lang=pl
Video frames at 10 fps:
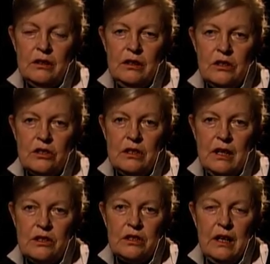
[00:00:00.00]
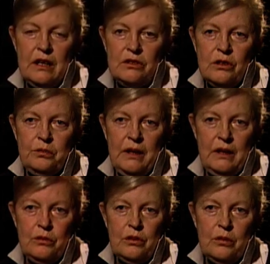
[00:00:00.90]
gdyż nasz teatr
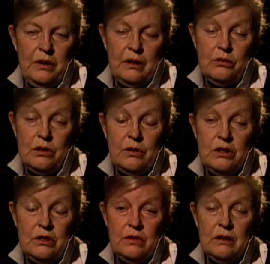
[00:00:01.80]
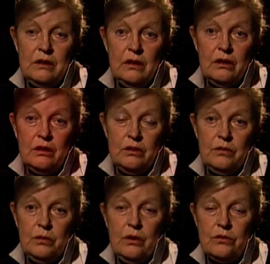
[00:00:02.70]
opierał, opierał, się właściwie tylko i
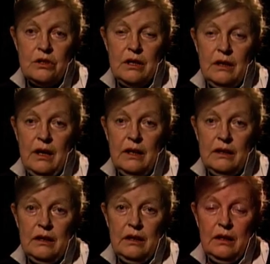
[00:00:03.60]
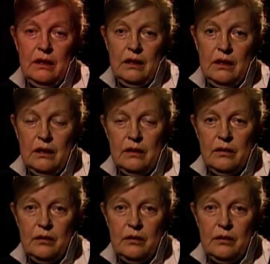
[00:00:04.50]
wyłącznie na y,